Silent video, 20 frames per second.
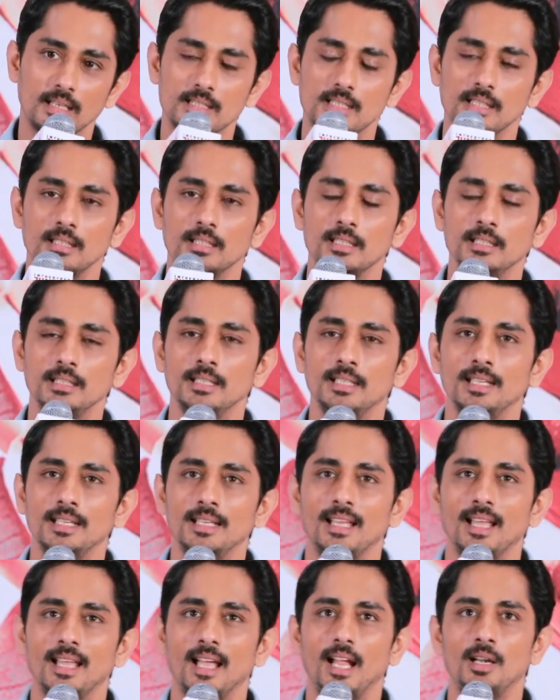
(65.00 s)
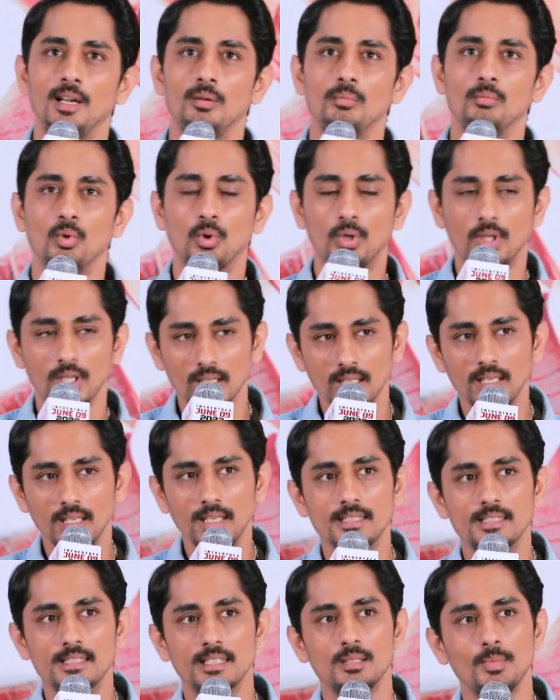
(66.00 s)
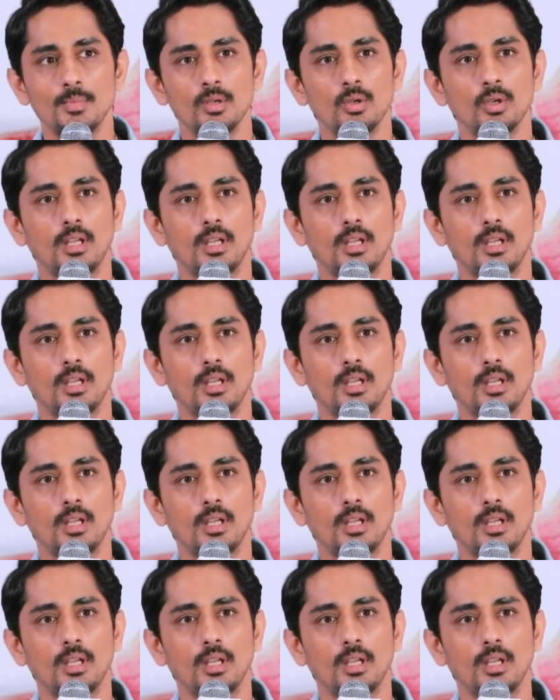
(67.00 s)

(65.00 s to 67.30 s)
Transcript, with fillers: నచ్చింది అండ్ ముఖ్యంగా ఈ సినిమాలో